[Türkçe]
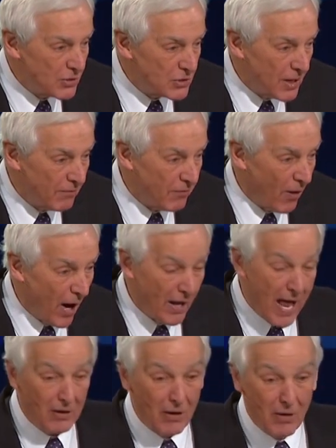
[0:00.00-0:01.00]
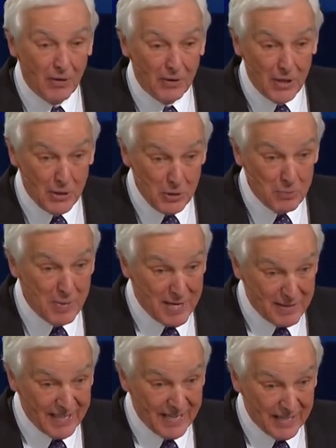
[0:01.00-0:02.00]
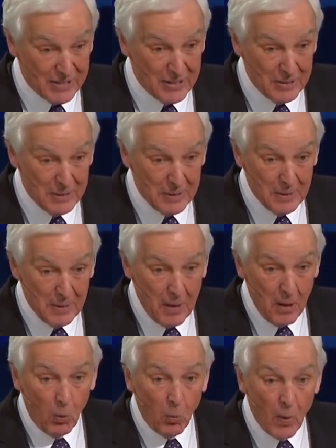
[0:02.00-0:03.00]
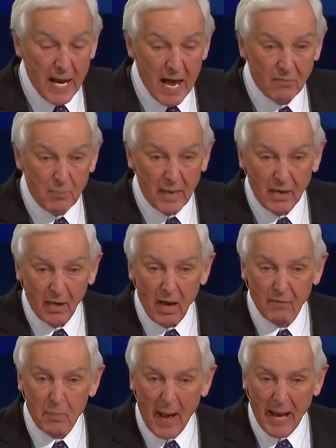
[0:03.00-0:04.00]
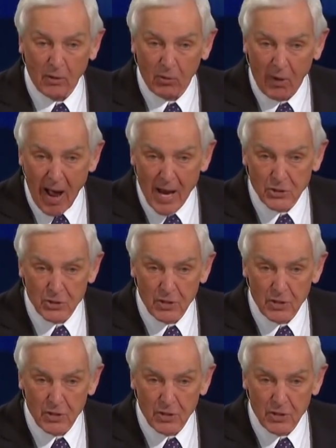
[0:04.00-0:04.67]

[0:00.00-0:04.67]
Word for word: yaklaşıp yaklaşmadığını bilmemize yardımcı olacak 6 işaretten bahsediyor.